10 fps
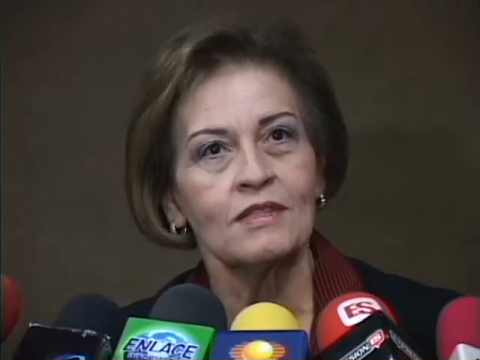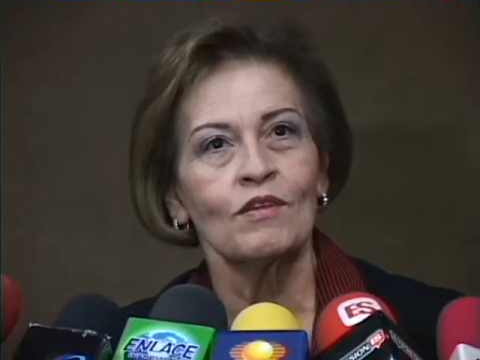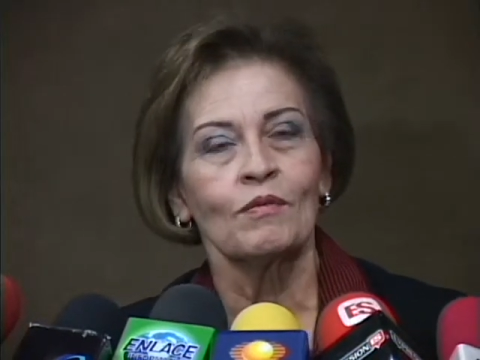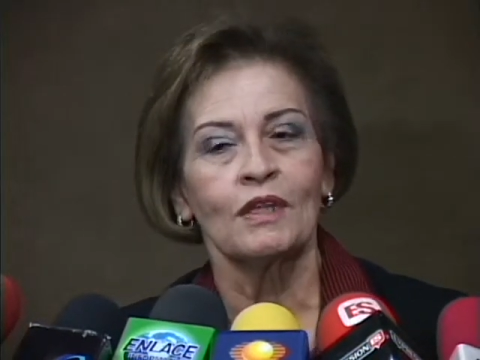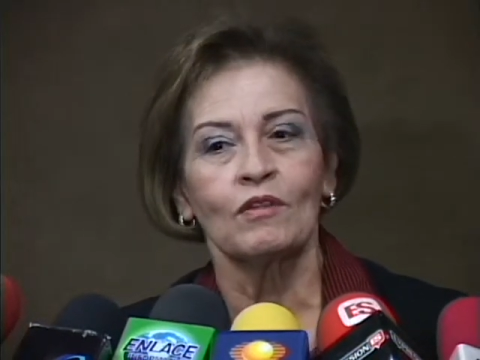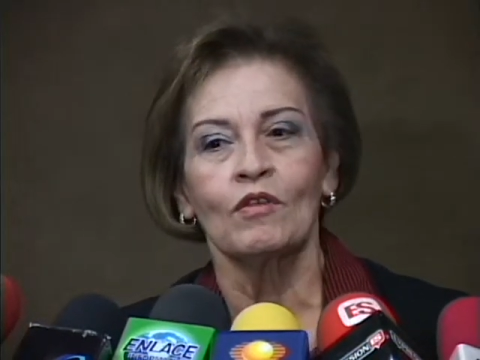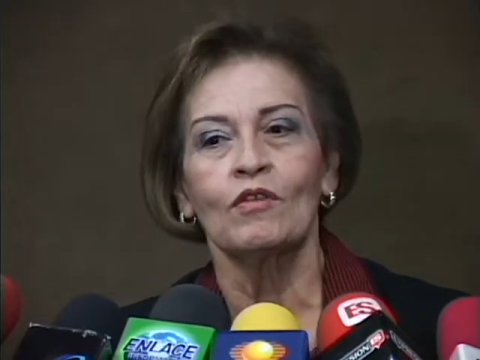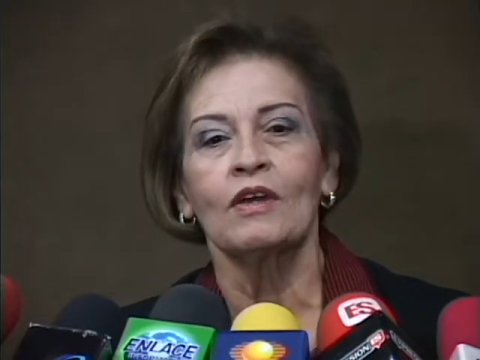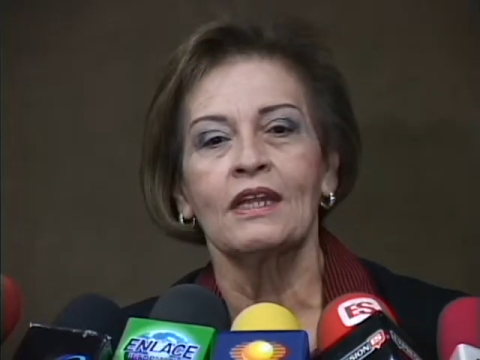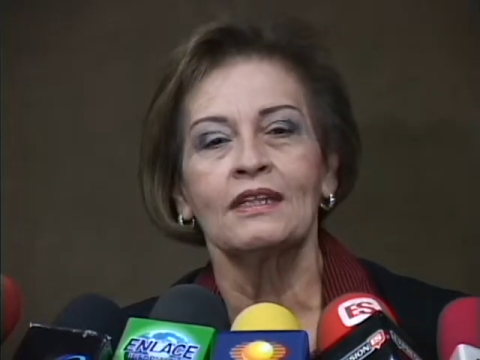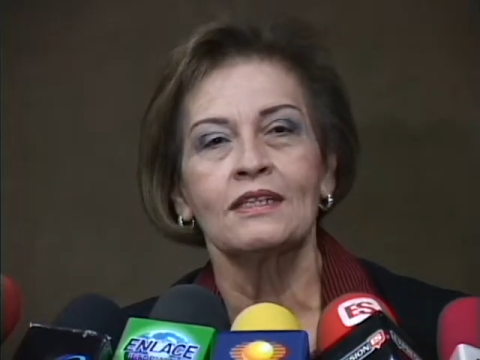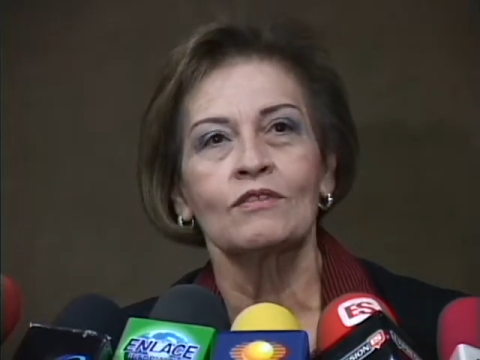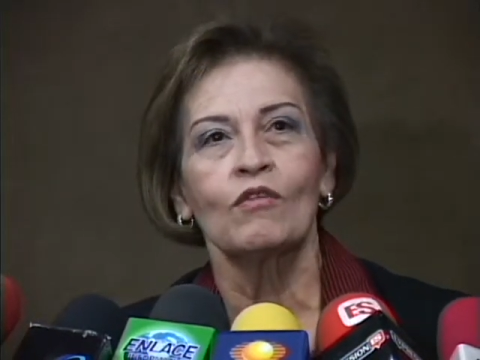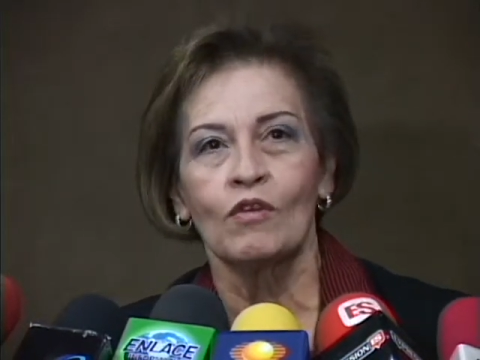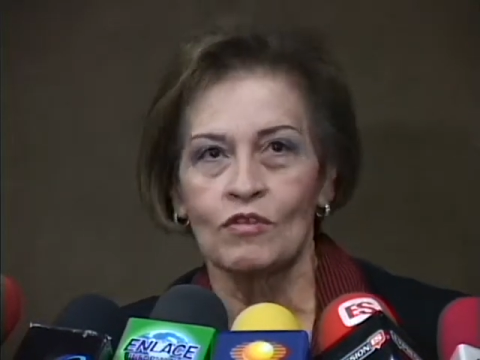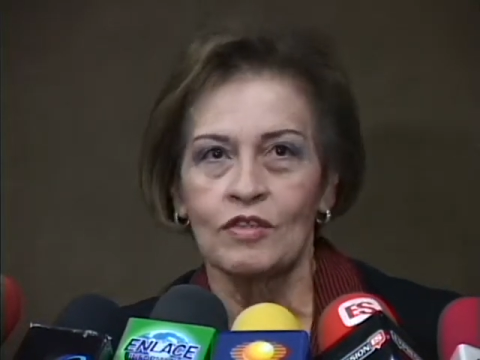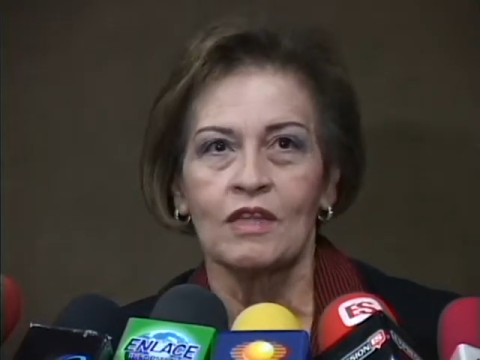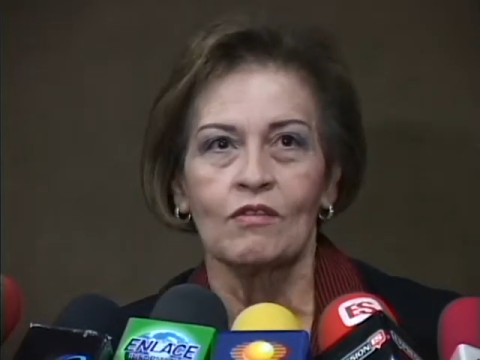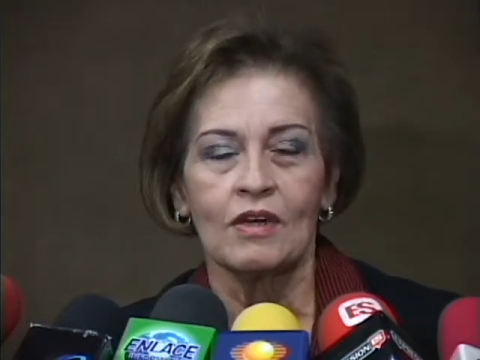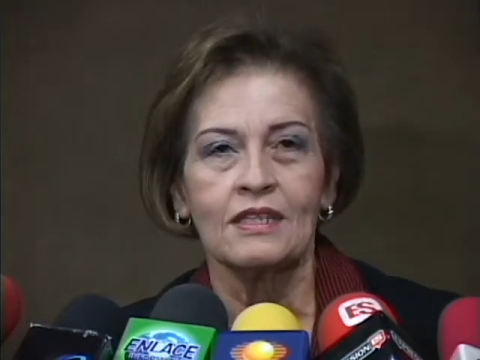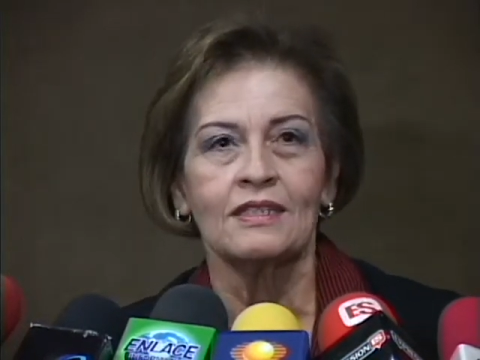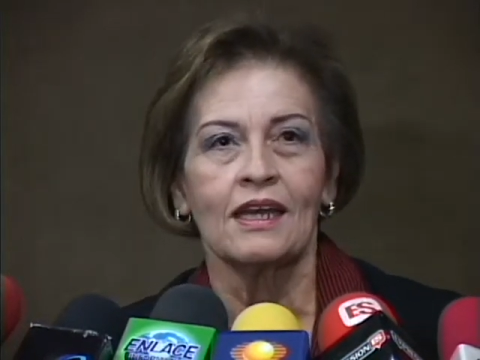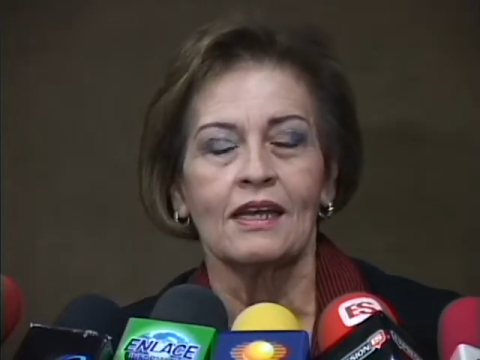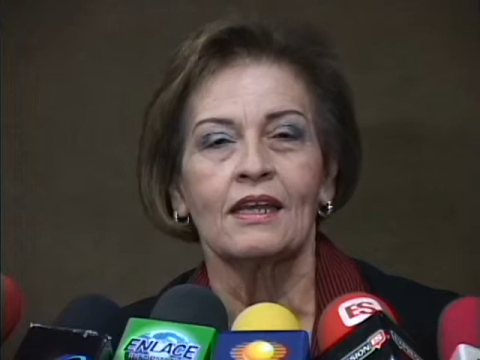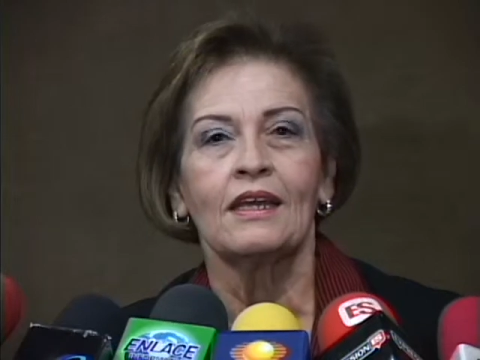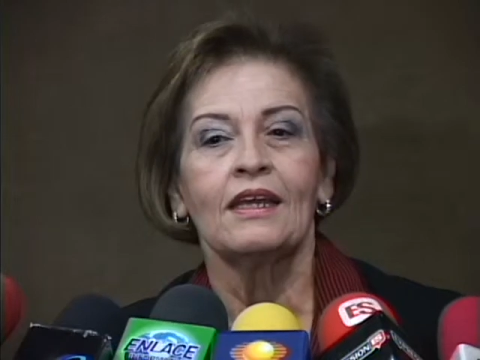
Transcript: Sobre todo gentes conocedoras del,